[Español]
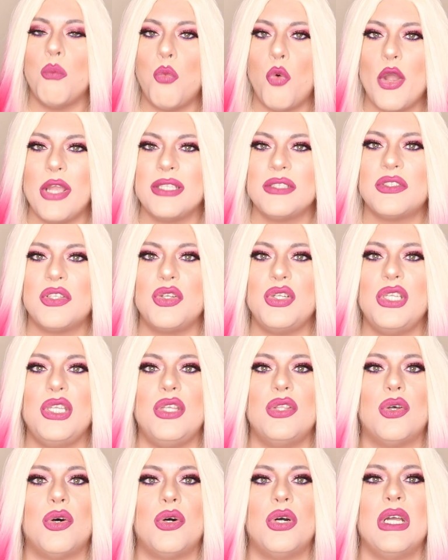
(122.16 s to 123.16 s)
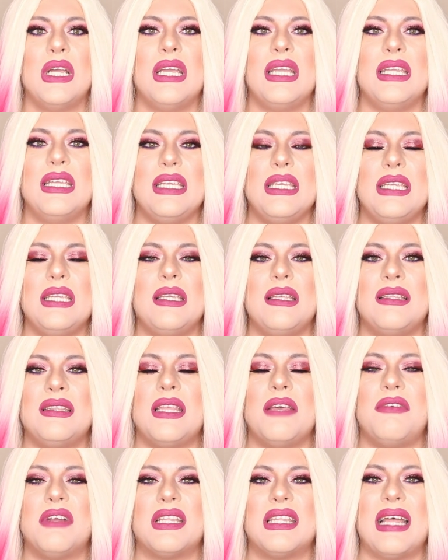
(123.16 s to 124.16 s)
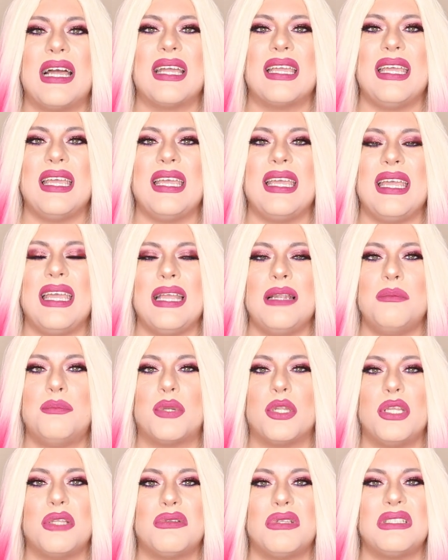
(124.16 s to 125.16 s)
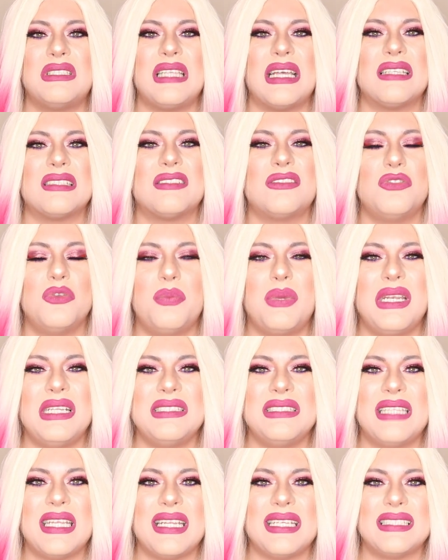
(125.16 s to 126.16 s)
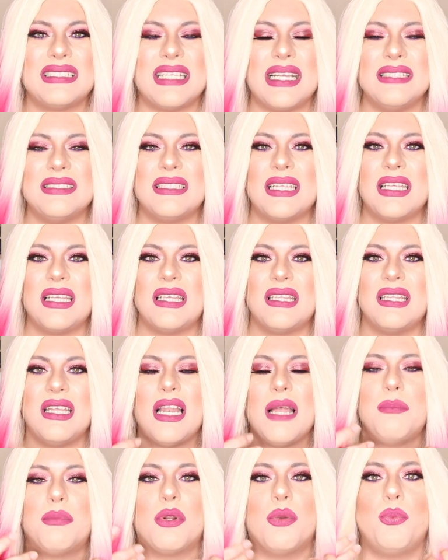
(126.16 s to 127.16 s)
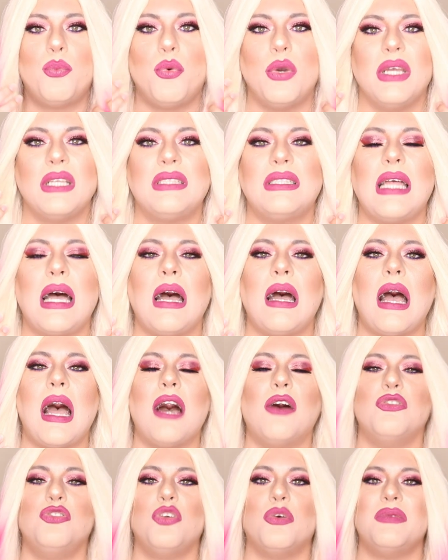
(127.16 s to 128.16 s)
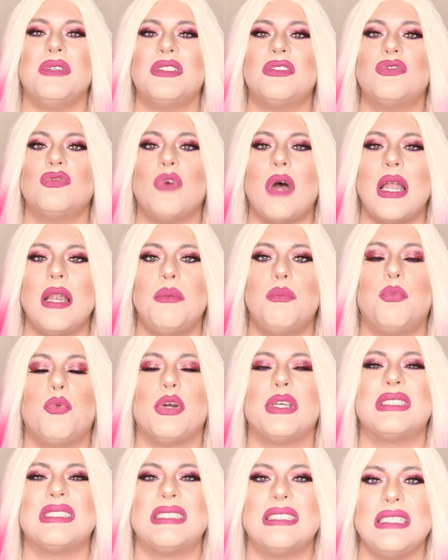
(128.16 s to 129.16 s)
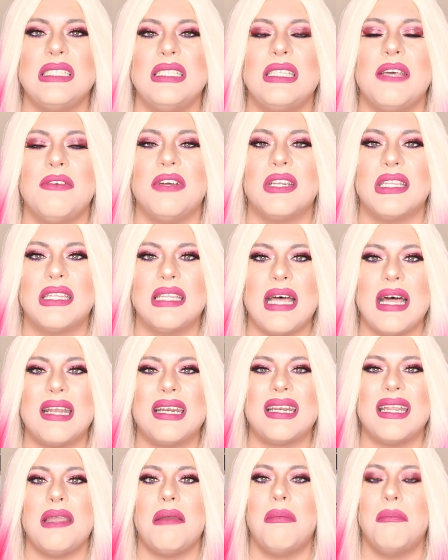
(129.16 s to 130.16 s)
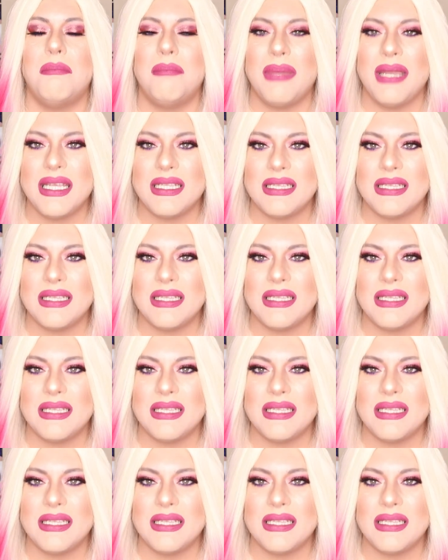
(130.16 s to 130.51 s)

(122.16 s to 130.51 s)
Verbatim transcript: buen sonido y de verdad que el proyecto está súper interesante desde la propuesta audiovisual, pues sí, de verdad respeto